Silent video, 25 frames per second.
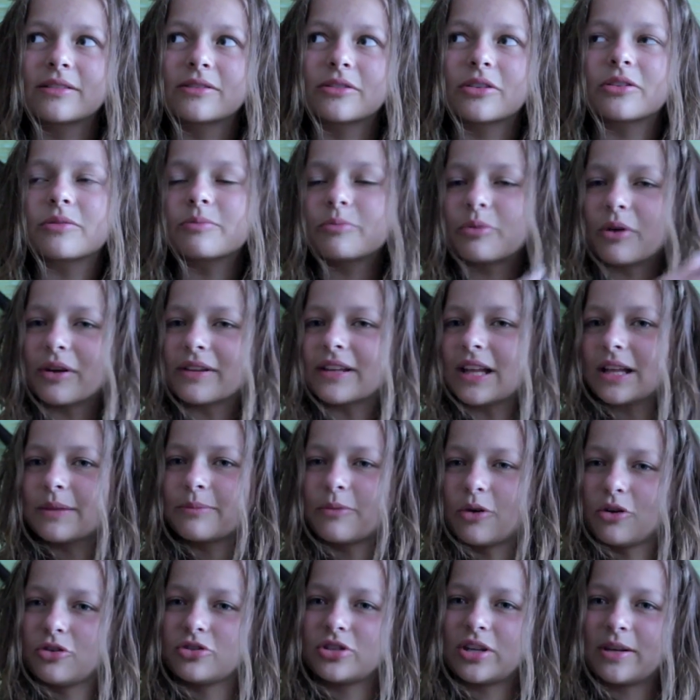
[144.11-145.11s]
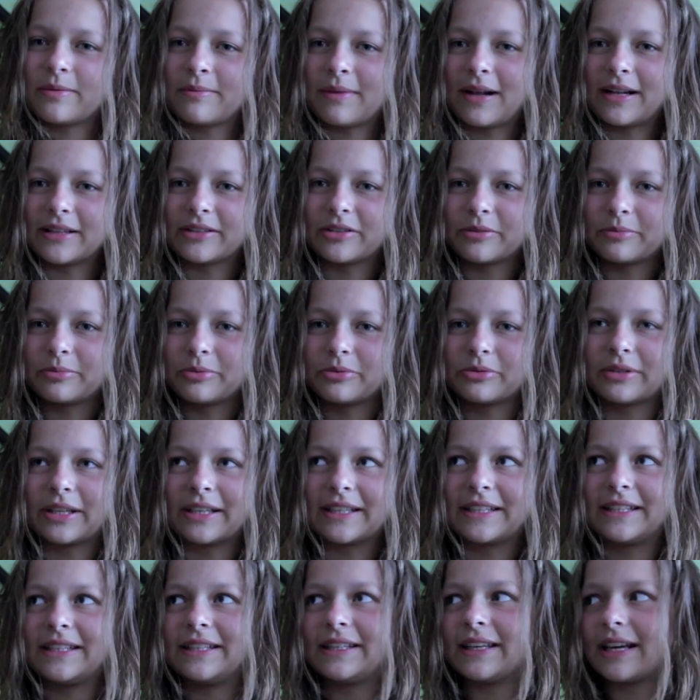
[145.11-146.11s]
No, była nad morzem, ale to był
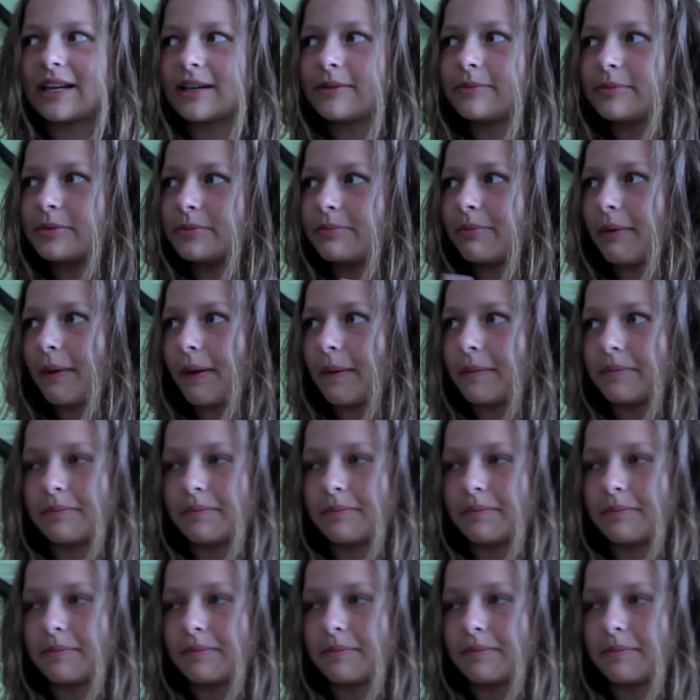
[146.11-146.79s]
taki jakby